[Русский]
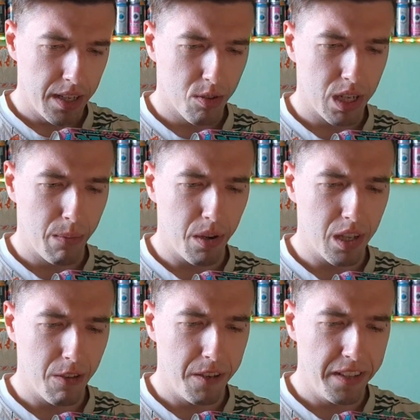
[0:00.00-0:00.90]
Насколько я понял,
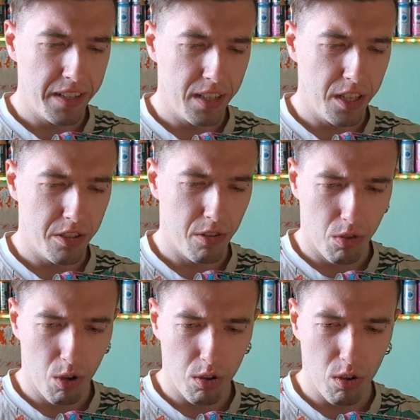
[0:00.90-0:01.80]
кофеина здесь
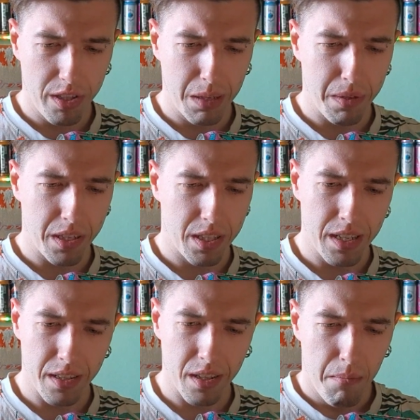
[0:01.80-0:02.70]

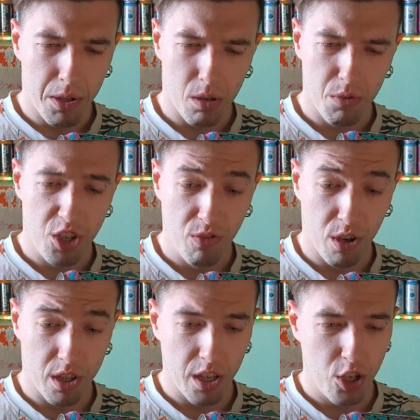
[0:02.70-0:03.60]
0,03%, потом
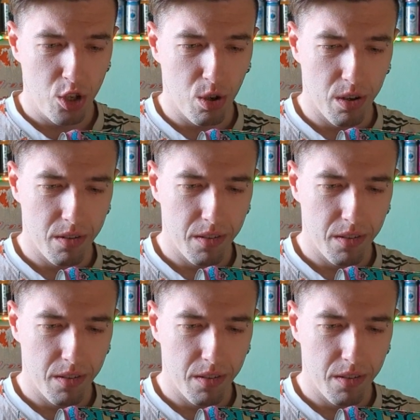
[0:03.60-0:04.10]
чего-то еще.